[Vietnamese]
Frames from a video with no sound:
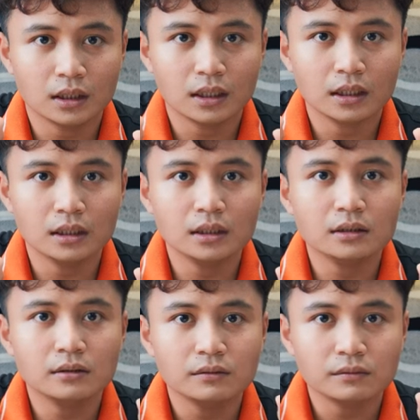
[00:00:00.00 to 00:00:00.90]
cái
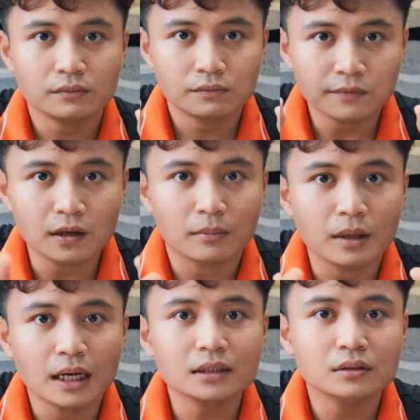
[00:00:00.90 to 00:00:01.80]
phần
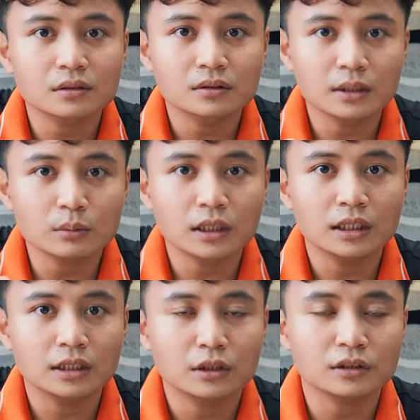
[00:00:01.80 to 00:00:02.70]
bát treo
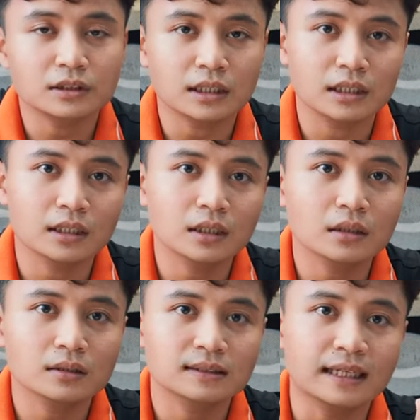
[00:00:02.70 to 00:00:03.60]
ti nó sẽ
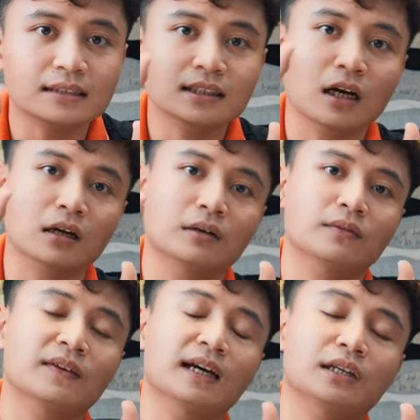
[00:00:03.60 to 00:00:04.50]
sát trần
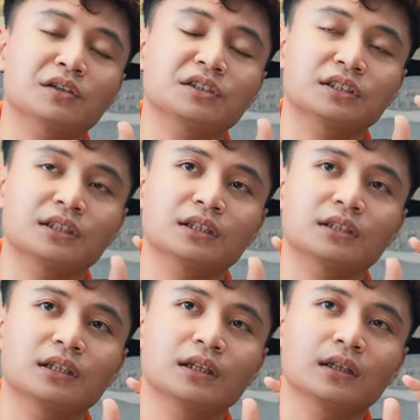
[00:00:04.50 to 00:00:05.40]
và nó sẽ
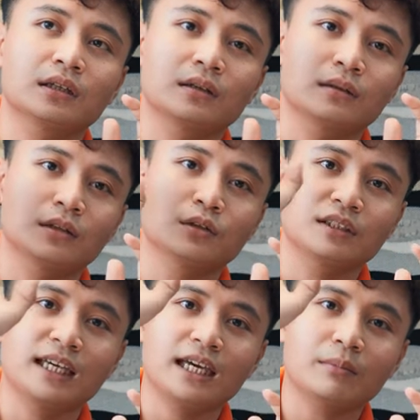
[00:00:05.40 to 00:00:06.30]
được
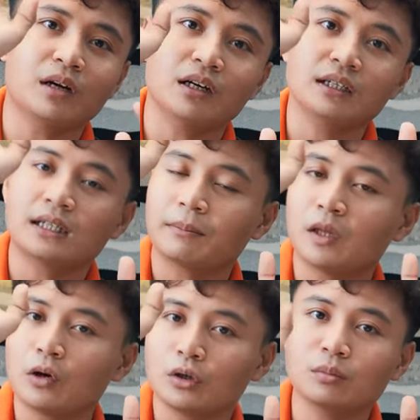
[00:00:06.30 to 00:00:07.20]
che bởi cặp
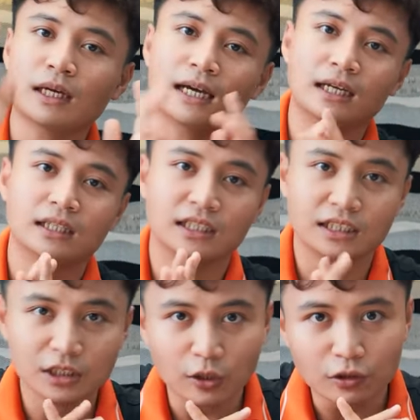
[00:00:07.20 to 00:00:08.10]
lo chúng ta, thì
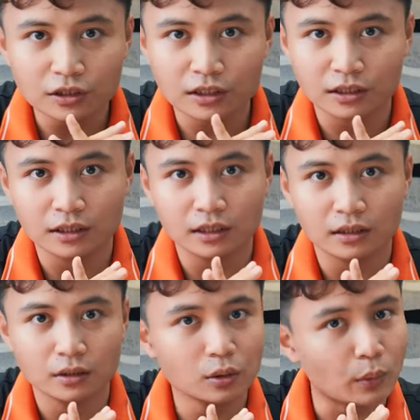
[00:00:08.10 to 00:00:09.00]
khi đó thì à,
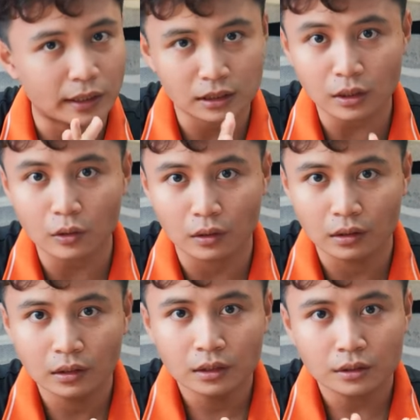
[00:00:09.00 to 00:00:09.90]
nó hoàn toàn
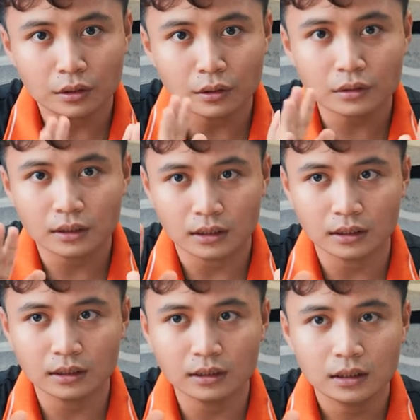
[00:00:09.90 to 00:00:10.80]
nó có
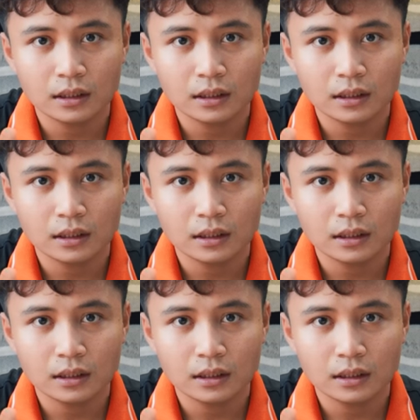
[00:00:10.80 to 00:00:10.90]
thể